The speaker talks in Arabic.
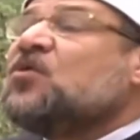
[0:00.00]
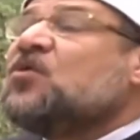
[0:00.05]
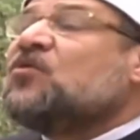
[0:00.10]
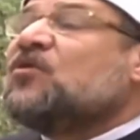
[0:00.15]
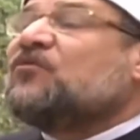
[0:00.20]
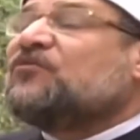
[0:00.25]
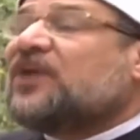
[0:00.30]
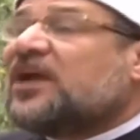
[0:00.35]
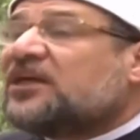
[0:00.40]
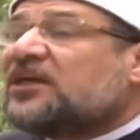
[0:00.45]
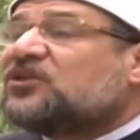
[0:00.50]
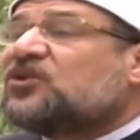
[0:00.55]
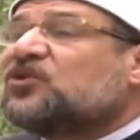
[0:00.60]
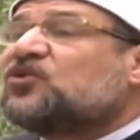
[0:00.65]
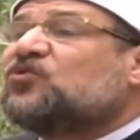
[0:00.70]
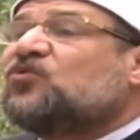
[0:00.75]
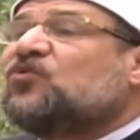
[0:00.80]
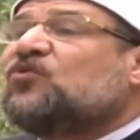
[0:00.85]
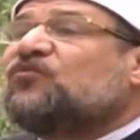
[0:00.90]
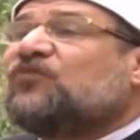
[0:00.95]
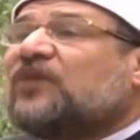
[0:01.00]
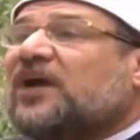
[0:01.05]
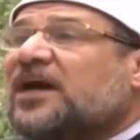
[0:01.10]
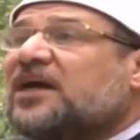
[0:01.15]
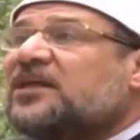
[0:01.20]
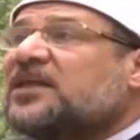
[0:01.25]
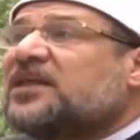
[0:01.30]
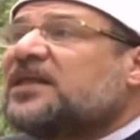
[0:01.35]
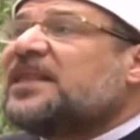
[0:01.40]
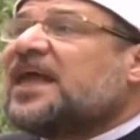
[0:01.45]
وفي هذه الظروف
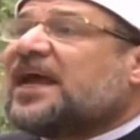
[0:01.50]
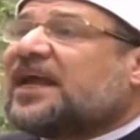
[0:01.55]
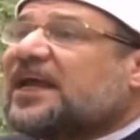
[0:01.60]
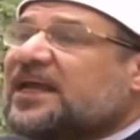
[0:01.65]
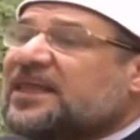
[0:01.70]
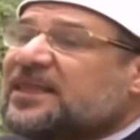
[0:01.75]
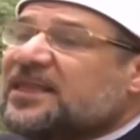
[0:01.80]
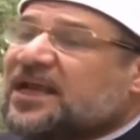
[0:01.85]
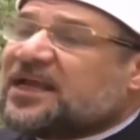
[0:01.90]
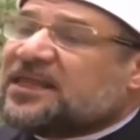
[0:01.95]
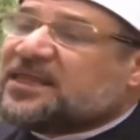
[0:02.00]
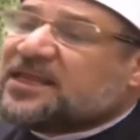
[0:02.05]
ايضا اكدنا